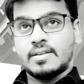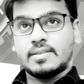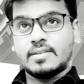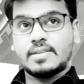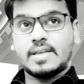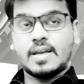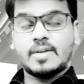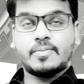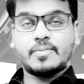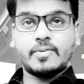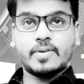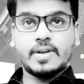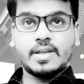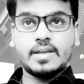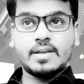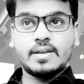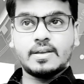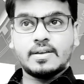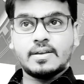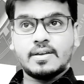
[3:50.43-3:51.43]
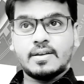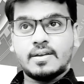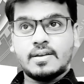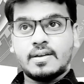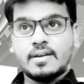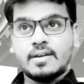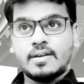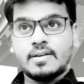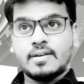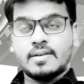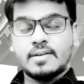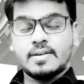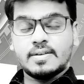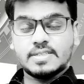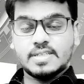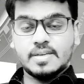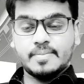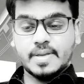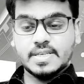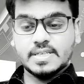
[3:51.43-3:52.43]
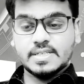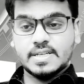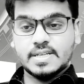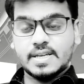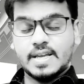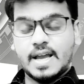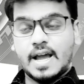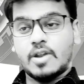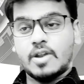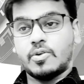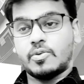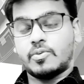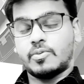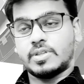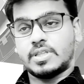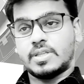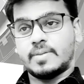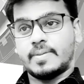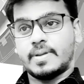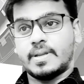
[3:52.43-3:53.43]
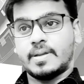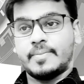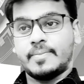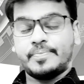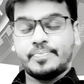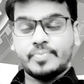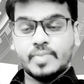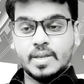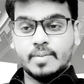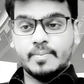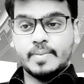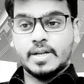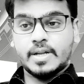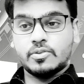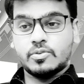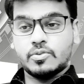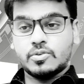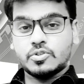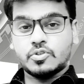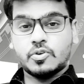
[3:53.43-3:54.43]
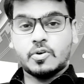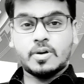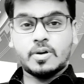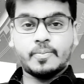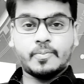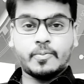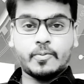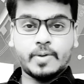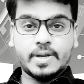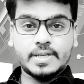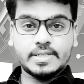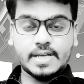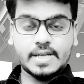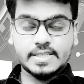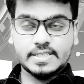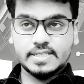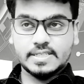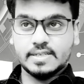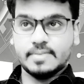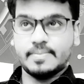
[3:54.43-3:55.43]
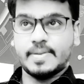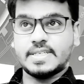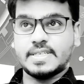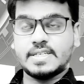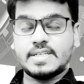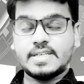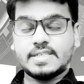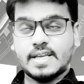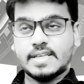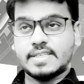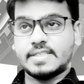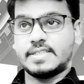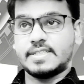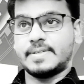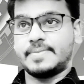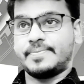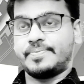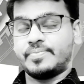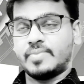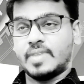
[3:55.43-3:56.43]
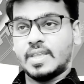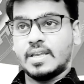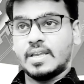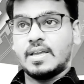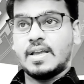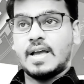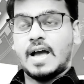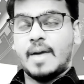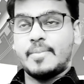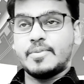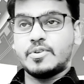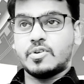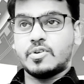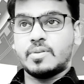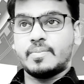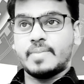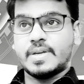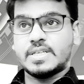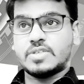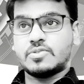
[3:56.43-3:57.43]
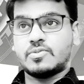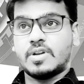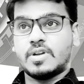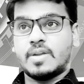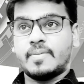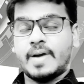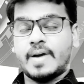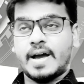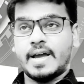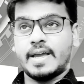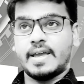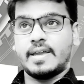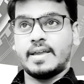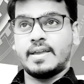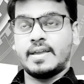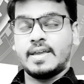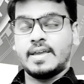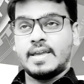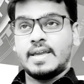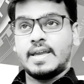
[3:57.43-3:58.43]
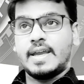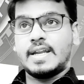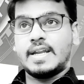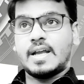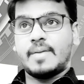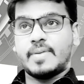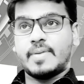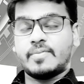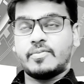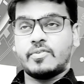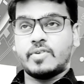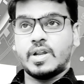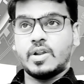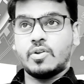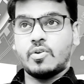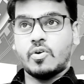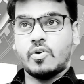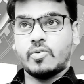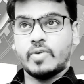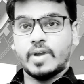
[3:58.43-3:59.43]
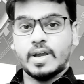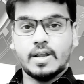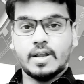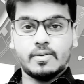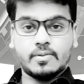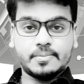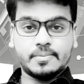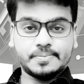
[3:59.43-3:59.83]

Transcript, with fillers: তার ফোনে সেই মেসেজটাকে আনলক করতে পারি মানে ধরুন যখন ফোনে যাচ্ছে মেসেজটা যাচ্ছে আমি যখন মেসেজ করলাম হাই এটা আমার ফোনেই লক হয়ে গেল